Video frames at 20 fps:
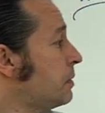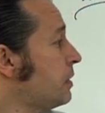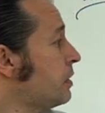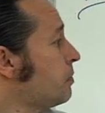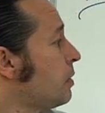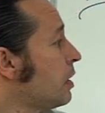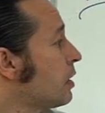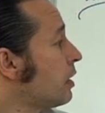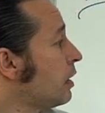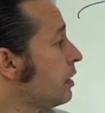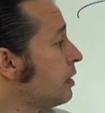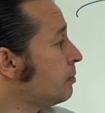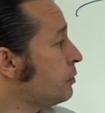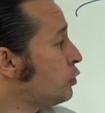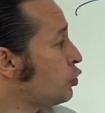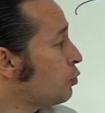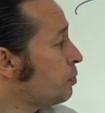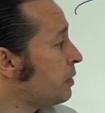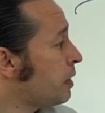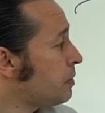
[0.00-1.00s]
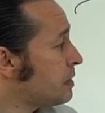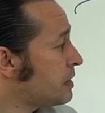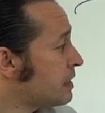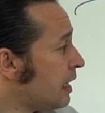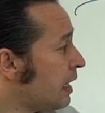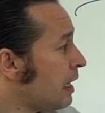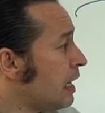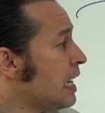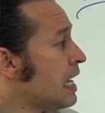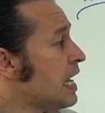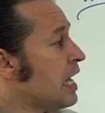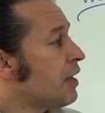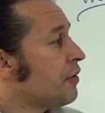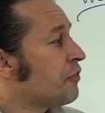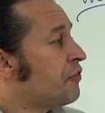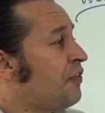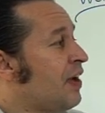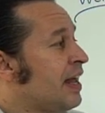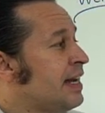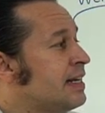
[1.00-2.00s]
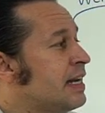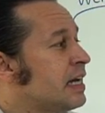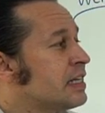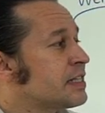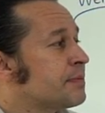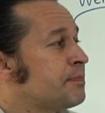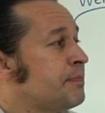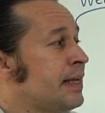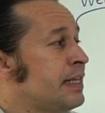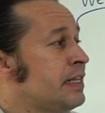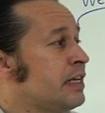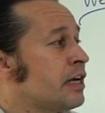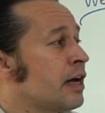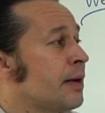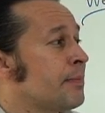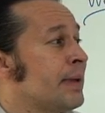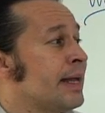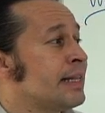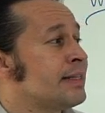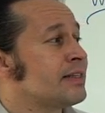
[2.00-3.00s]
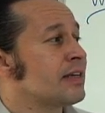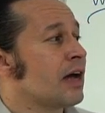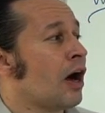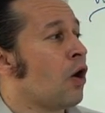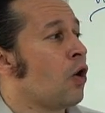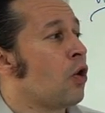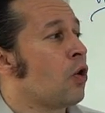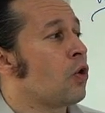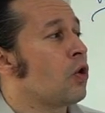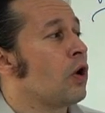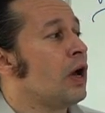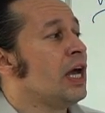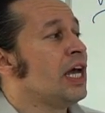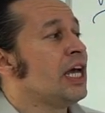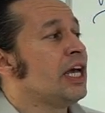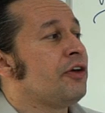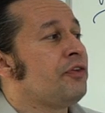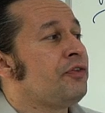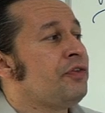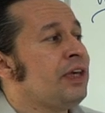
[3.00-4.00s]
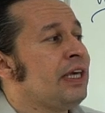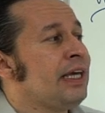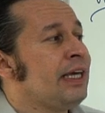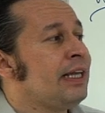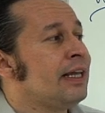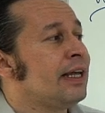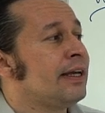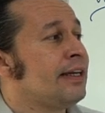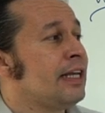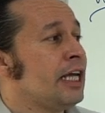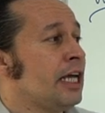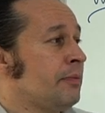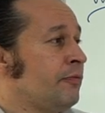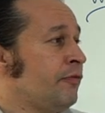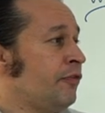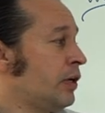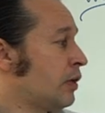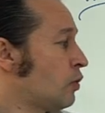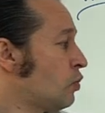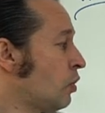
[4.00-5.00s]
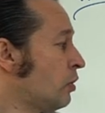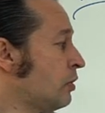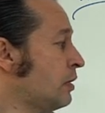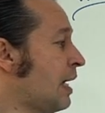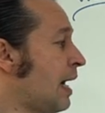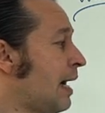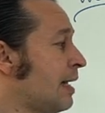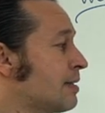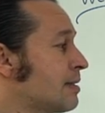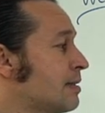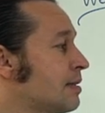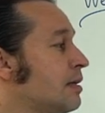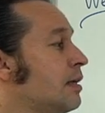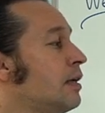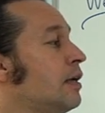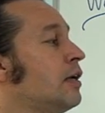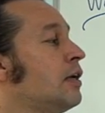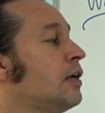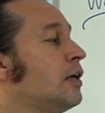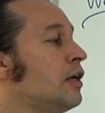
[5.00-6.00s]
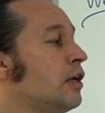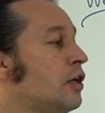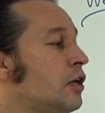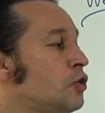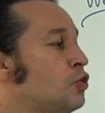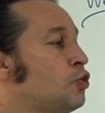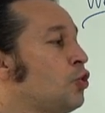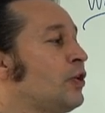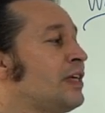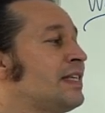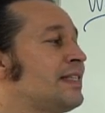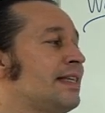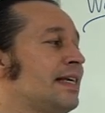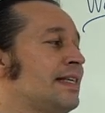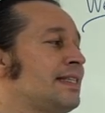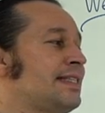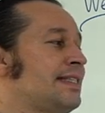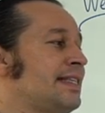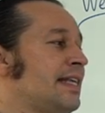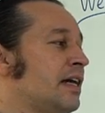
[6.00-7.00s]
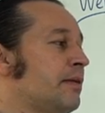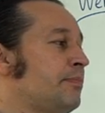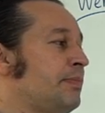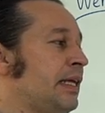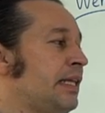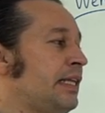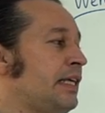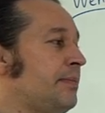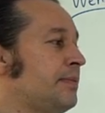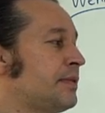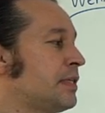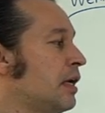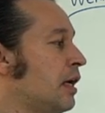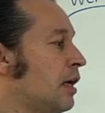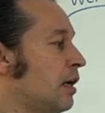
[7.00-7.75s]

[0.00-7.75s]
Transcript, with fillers: Bir bakalım cümlemize. Wenn das Medikament auch viele Nebenwirkungen hat, so ist es sehr beliebt.